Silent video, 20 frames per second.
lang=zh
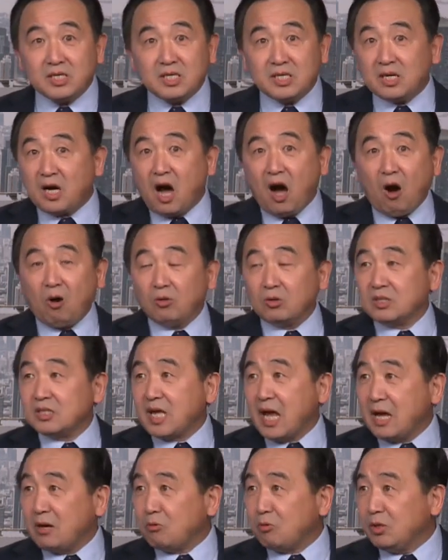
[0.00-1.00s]
习好
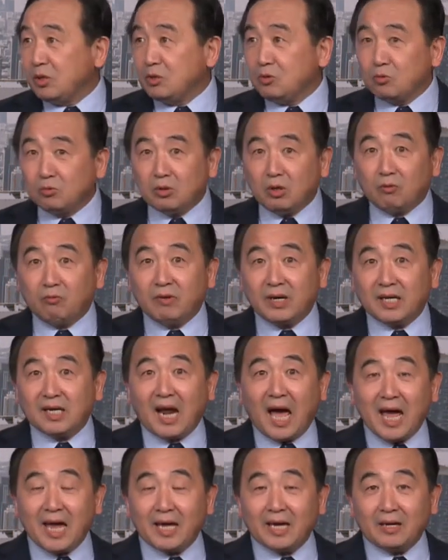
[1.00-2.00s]
才会拥有未
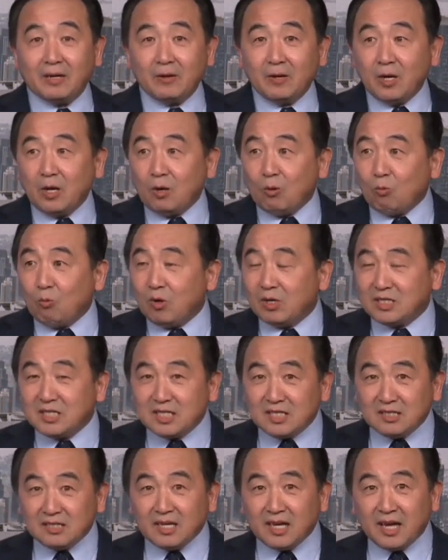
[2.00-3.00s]
来。我
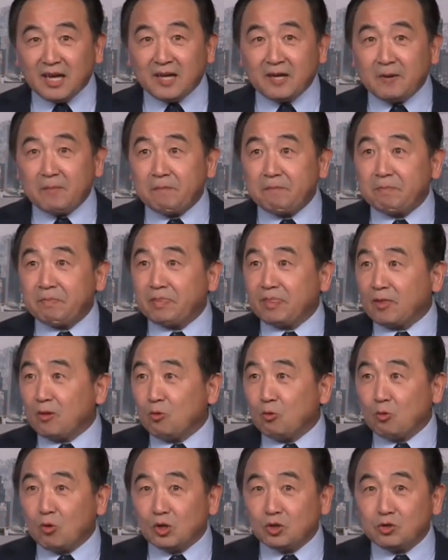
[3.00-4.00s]
今天
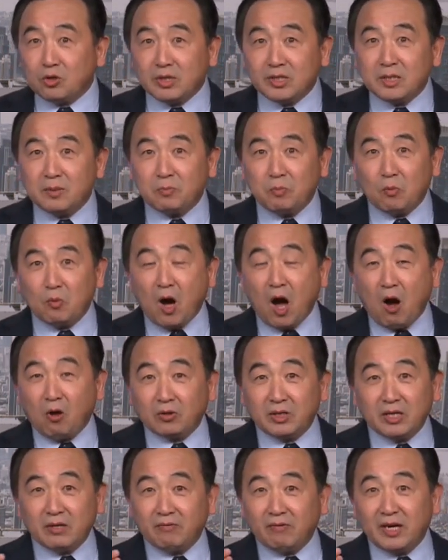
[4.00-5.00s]
如果学习不好，
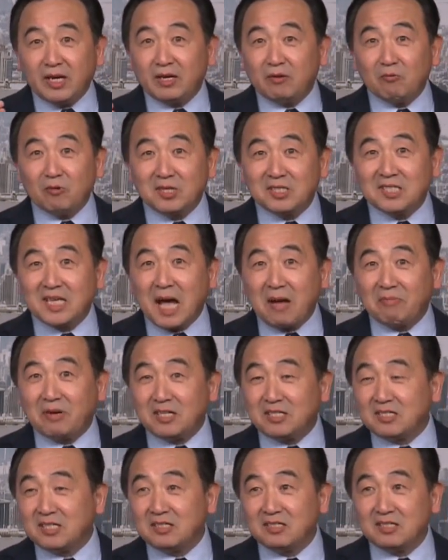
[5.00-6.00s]
因为我下
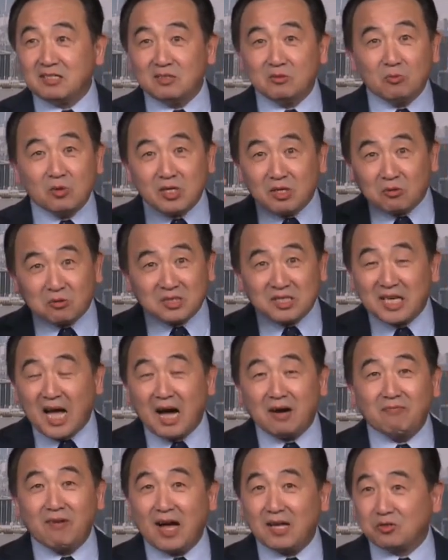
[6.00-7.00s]
半身我有
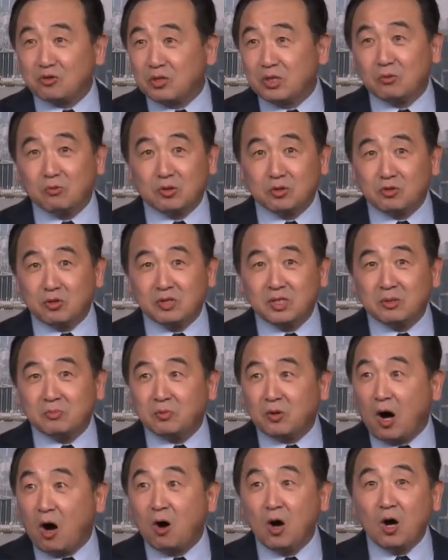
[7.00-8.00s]
想法，所以我学习
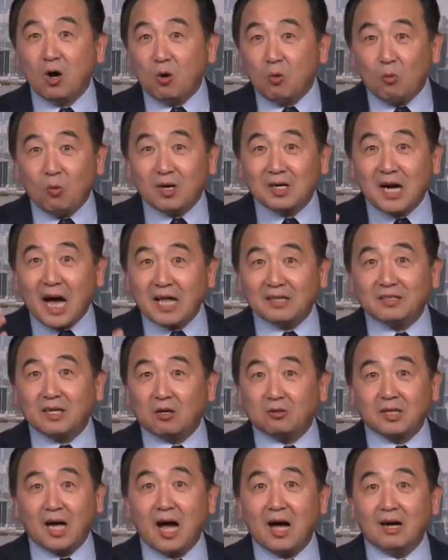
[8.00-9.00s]
不好，我干
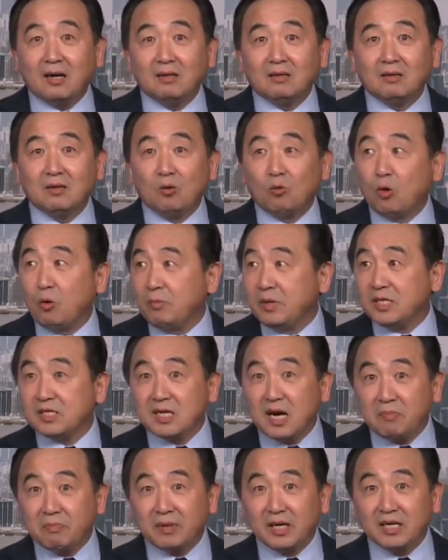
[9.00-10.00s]
掉他，我没
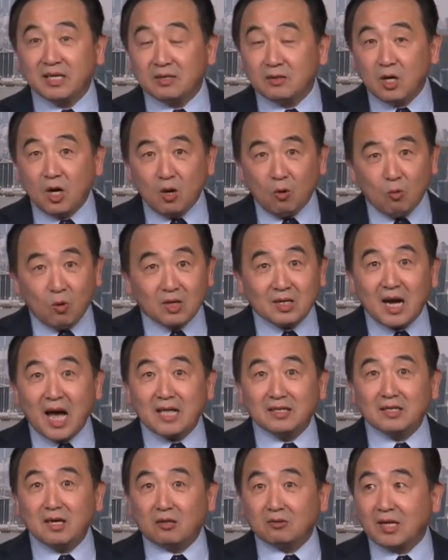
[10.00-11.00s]
伤别人，我
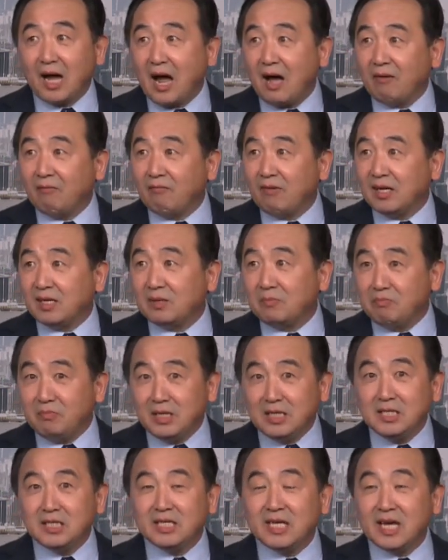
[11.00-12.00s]
干掉他，为了
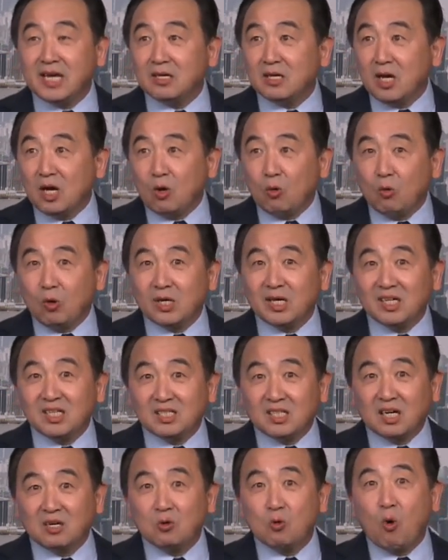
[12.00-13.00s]
明天我可以
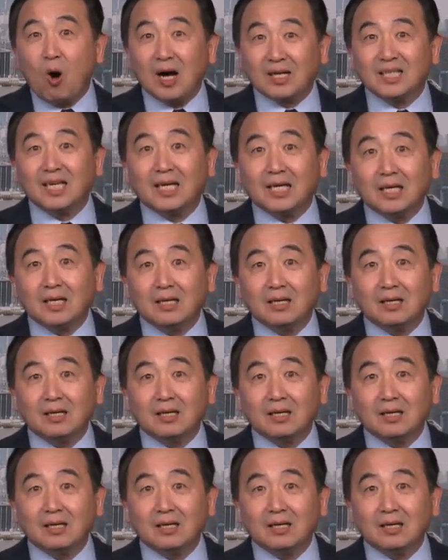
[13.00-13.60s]
成皇帝，